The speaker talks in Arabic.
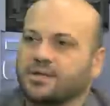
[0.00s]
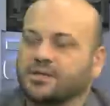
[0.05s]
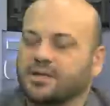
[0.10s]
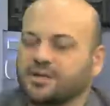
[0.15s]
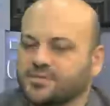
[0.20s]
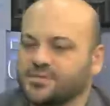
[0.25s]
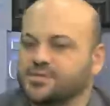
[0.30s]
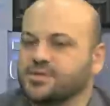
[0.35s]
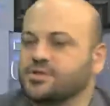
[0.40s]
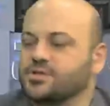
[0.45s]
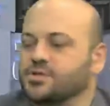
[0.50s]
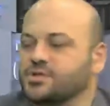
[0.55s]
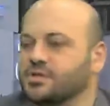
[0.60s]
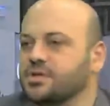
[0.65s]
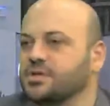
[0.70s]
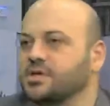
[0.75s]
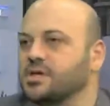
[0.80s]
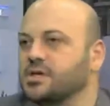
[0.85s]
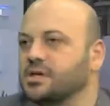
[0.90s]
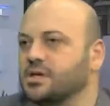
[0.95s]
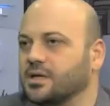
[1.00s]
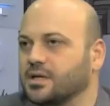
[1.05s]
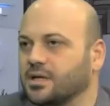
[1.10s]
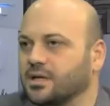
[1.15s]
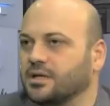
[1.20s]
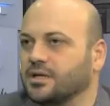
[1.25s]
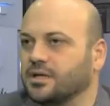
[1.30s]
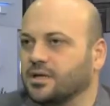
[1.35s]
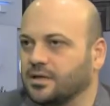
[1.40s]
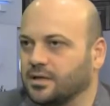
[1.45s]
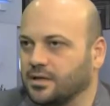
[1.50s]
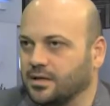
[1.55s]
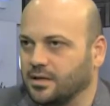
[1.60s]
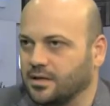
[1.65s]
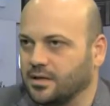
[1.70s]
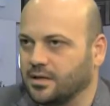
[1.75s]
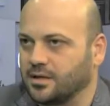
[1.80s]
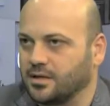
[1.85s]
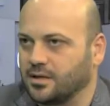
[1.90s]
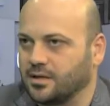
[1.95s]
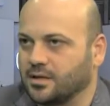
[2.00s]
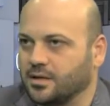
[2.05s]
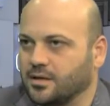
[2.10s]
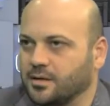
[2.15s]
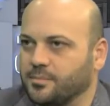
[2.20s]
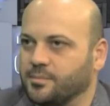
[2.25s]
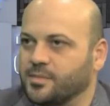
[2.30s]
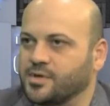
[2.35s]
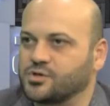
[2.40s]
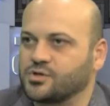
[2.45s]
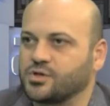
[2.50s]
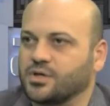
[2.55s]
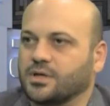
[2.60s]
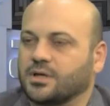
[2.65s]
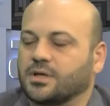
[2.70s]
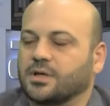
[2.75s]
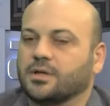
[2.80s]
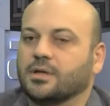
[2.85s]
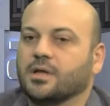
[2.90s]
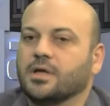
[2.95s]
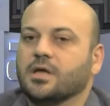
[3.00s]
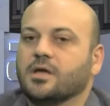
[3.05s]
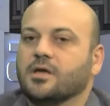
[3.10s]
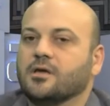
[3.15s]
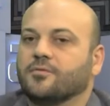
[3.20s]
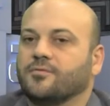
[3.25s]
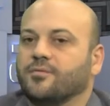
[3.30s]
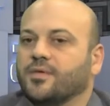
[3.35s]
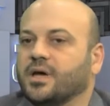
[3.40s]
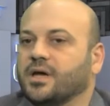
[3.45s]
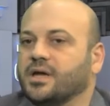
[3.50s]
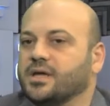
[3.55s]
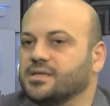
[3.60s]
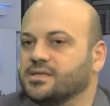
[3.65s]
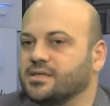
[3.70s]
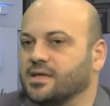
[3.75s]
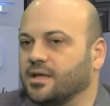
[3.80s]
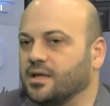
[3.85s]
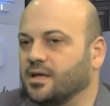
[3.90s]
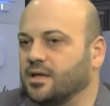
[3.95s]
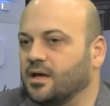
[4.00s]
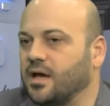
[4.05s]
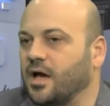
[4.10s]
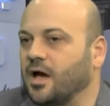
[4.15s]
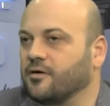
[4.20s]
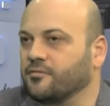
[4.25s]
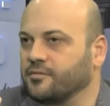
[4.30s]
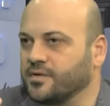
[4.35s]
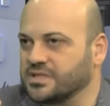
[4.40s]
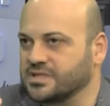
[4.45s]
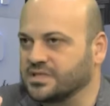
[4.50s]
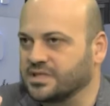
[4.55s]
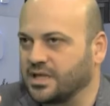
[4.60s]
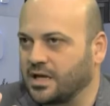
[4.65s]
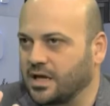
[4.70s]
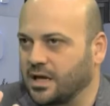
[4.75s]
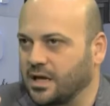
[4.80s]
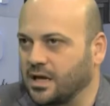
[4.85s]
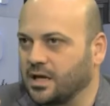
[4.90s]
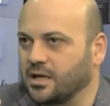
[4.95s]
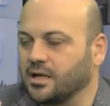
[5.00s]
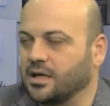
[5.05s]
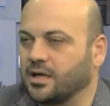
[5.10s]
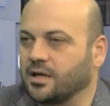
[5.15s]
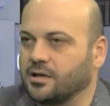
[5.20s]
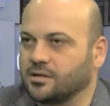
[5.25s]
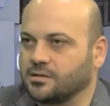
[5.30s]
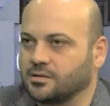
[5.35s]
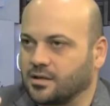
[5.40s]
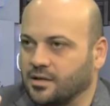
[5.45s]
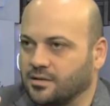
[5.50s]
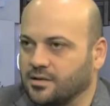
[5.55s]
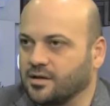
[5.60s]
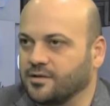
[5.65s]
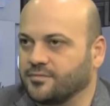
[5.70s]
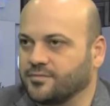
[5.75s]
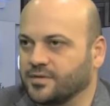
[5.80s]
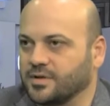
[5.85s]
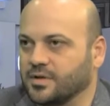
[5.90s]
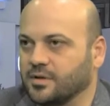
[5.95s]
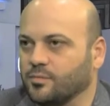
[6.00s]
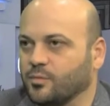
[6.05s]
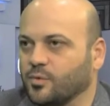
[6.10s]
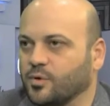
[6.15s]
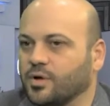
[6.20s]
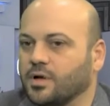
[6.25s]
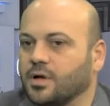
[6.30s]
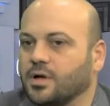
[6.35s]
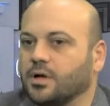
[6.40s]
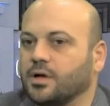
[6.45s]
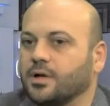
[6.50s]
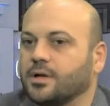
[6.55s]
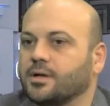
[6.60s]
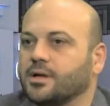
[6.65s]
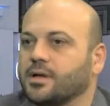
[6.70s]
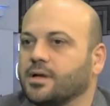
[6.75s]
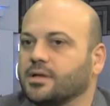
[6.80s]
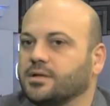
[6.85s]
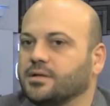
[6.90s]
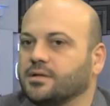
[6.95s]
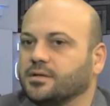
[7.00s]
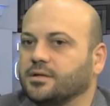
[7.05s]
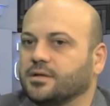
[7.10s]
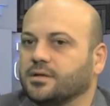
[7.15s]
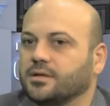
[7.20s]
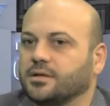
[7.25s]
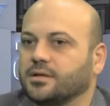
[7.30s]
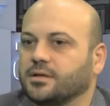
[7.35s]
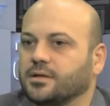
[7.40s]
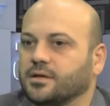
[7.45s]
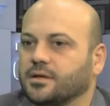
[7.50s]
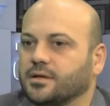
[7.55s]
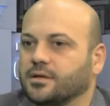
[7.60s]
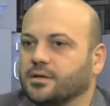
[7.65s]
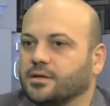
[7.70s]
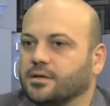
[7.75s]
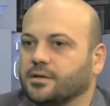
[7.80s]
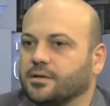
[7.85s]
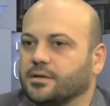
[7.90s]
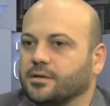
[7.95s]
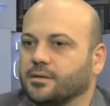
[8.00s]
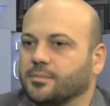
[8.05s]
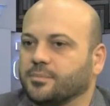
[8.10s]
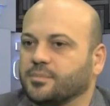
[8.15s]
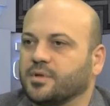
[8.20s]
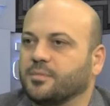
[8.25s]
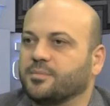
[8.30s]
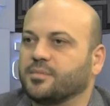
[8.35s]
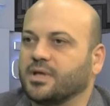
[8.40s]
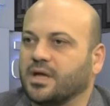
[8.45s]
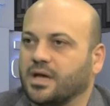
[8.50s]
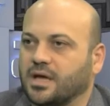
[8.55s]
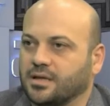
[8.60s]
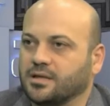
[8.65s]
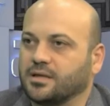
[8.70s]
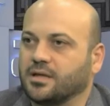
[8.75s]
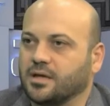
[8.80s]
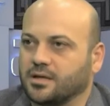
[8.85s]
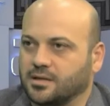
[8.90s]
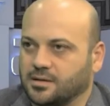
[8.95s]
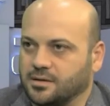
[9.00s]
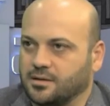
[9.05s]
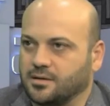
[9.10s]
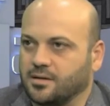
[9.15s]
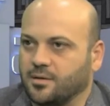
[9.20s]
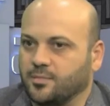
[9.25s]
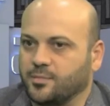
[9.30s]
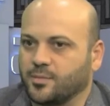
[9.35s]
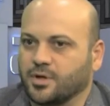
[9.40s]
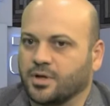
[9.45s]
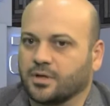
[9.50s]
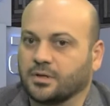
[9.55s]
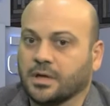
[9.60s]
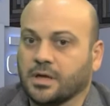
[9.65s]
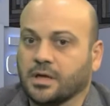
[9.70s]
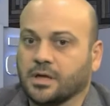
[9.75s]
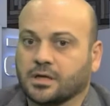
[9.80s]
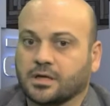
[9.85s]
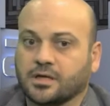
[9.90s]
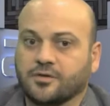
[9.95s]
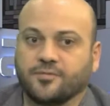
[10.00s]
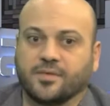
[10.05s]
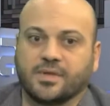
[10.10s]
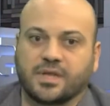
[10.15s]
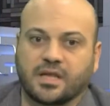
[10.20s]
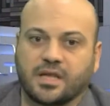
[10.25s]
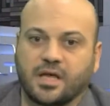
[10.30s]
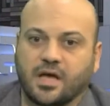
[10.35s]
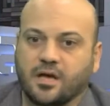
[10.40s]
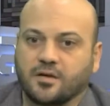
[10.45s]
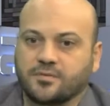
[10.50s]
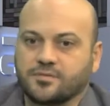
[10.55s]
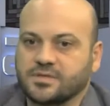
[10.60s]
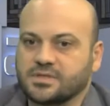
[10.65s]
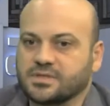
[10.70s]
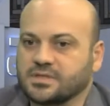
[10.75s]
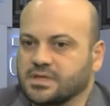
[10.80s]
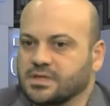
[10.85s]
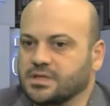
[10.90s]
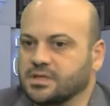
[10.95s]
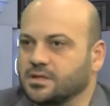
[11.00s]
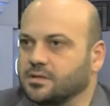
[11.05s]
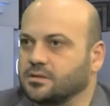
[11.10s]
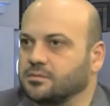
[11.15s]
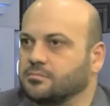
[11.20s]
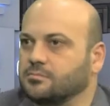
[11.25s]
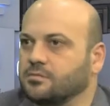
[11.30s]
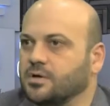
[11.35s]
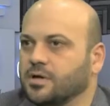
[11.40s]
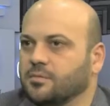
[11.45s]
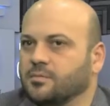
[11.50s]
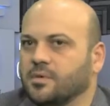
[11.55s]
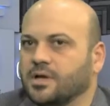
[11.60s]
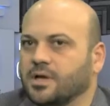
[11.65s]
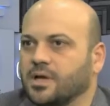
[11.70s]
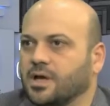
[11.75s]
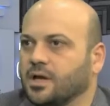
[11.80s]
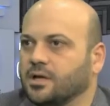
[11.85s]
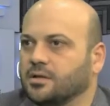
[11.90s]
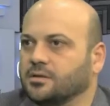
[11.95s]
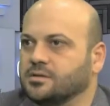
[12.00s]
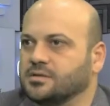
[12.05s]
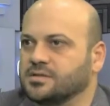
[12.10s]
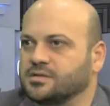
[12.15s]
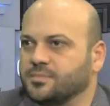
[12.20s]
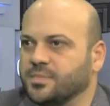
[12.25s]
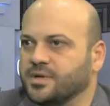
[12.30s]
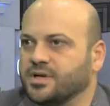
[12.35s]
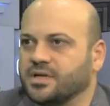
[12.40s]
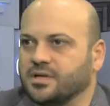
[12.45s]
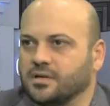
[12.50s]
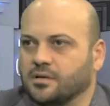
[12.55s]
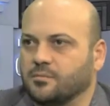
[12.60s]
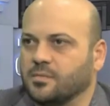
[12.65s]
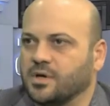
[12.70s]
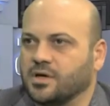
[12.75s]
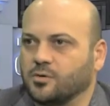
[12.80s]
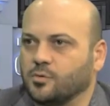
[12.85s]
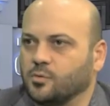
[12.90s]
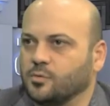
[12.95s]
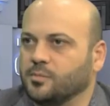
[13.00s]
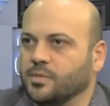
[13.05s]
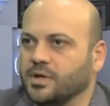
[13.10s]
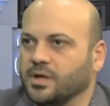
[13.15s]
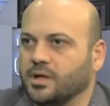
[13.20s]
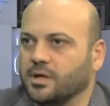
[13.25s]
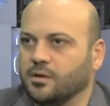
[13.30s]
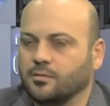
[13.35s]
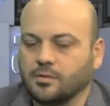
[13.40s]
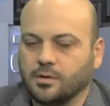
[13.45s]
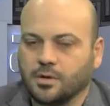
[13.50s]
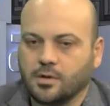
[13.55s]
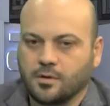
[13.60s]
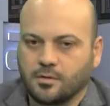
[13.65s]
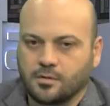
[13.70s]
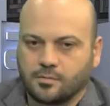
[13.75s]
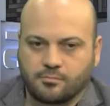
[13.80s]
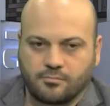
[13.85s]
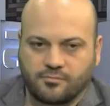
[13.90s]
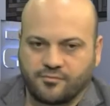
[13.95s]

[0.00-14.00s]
نفس الشيء كل المشاكل مم. فاذا حافظنا على نظافه المنخار هي آه، بتمنع عنا كثير امراض هاي. كيف بدنا نحافظ هي عباره عن سبراي المي والملح مم.